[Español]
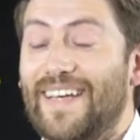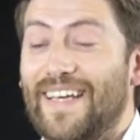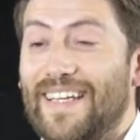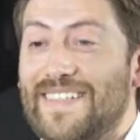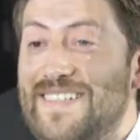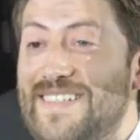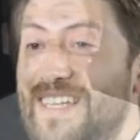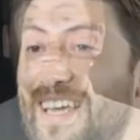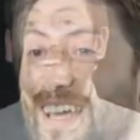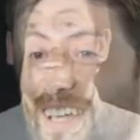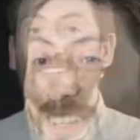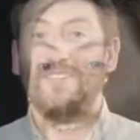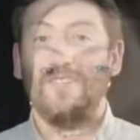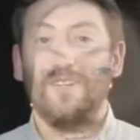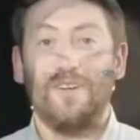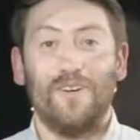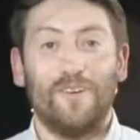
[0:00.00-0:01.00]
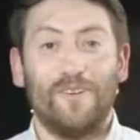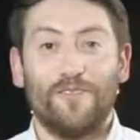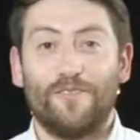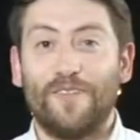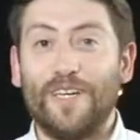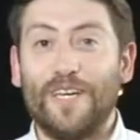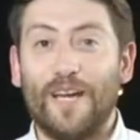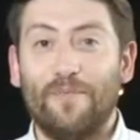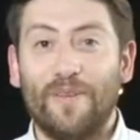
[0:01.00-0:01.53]
si esto
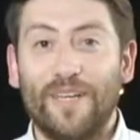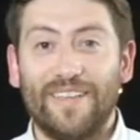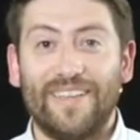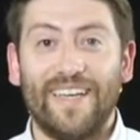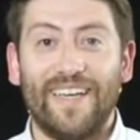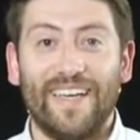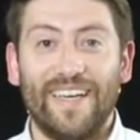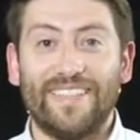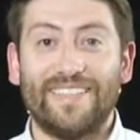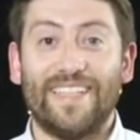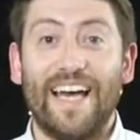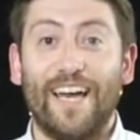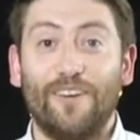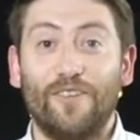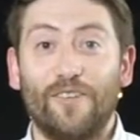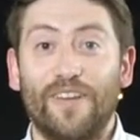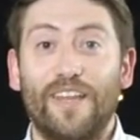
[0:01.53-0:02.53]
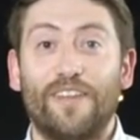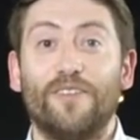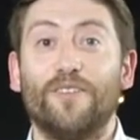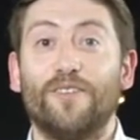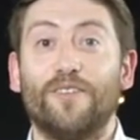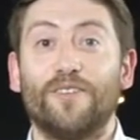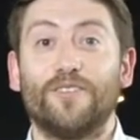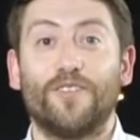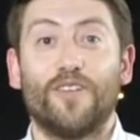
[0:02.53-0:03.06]
finalmente es algo de
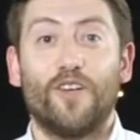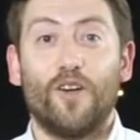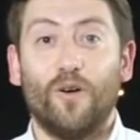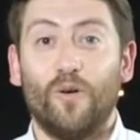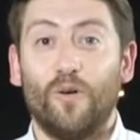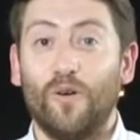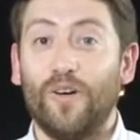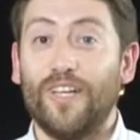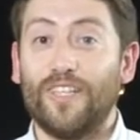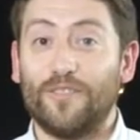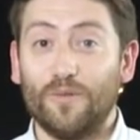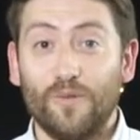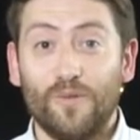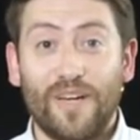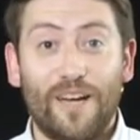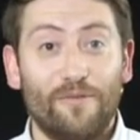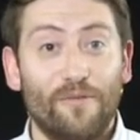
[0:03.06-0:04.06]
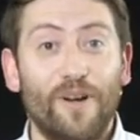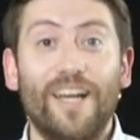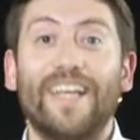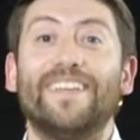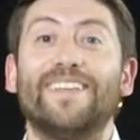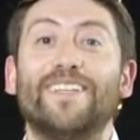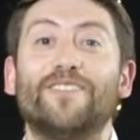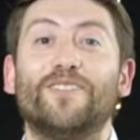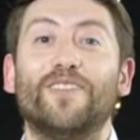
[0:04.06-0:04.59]
Dios o es una buena
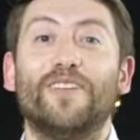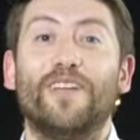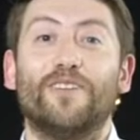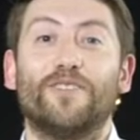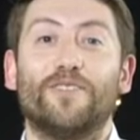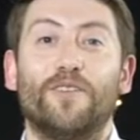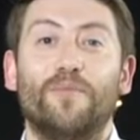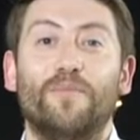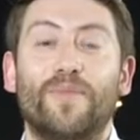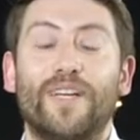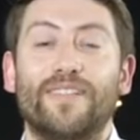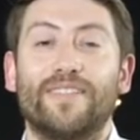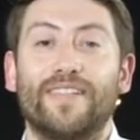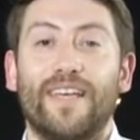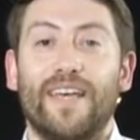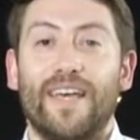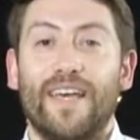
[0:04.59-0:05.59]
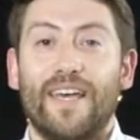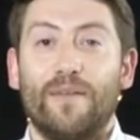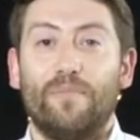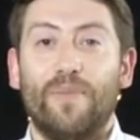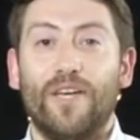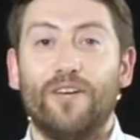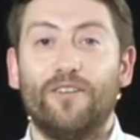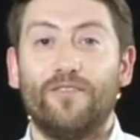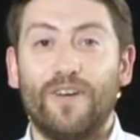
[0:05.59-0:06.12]
intención de los hombres,
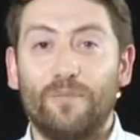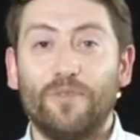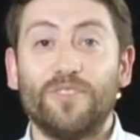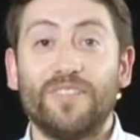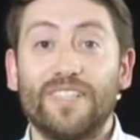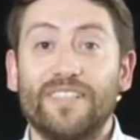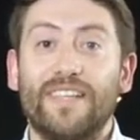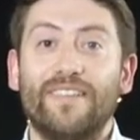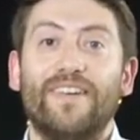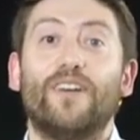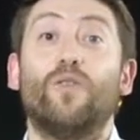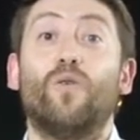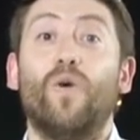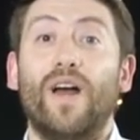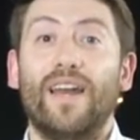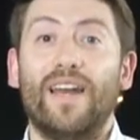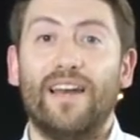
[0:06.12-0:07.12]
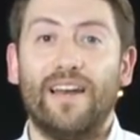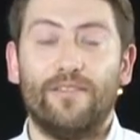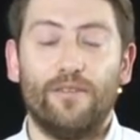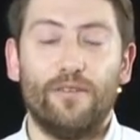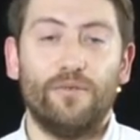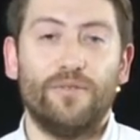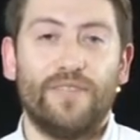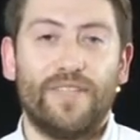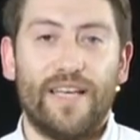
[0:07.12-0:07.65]
pero vamos a saber cuál es la
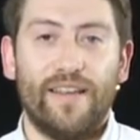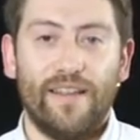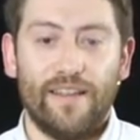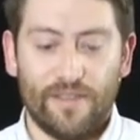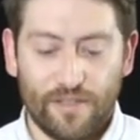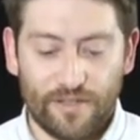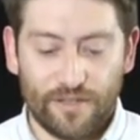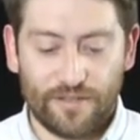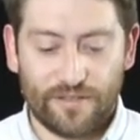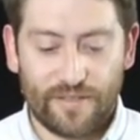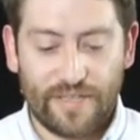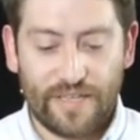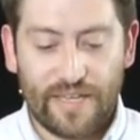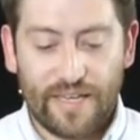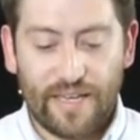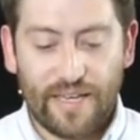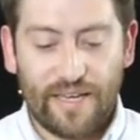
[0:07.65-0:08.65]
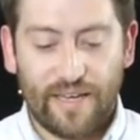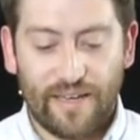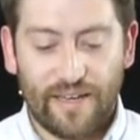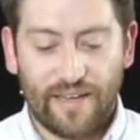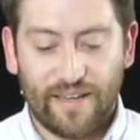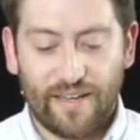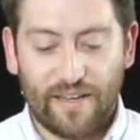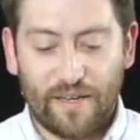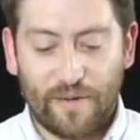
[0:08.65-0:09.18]
voluntad de Dios
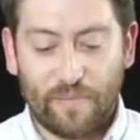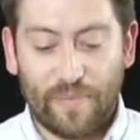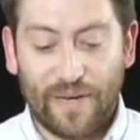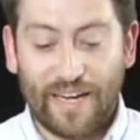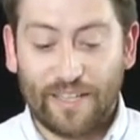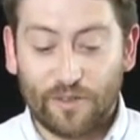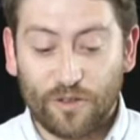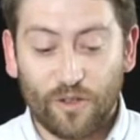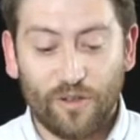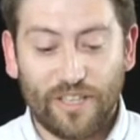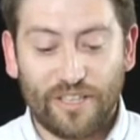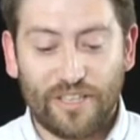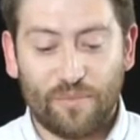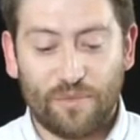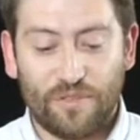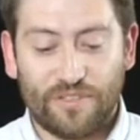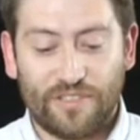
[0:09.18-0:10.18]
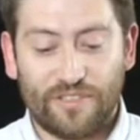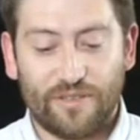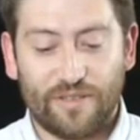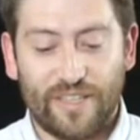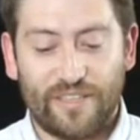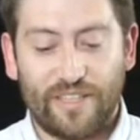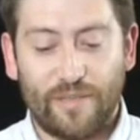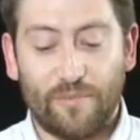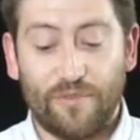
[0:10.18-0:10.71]
eh, para todo este proceso que
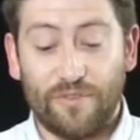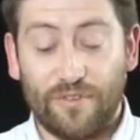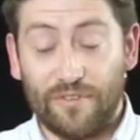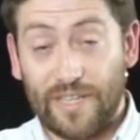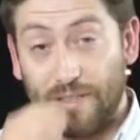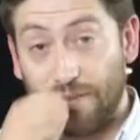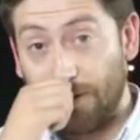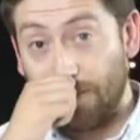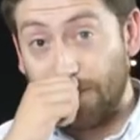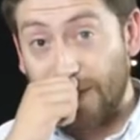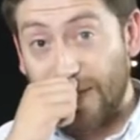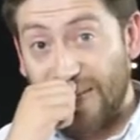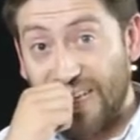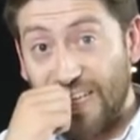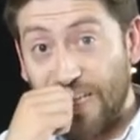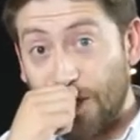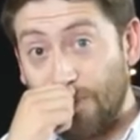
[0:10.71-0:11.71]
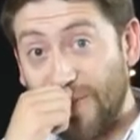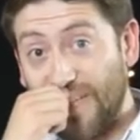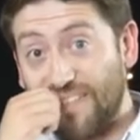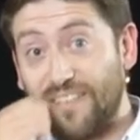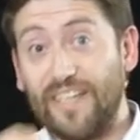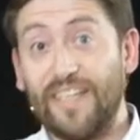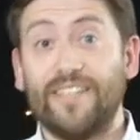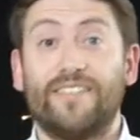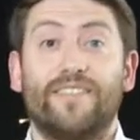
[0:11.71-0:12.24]
estamos viviendo. Y
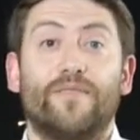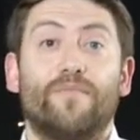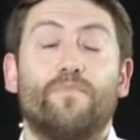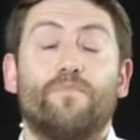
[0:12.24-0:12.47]
mientras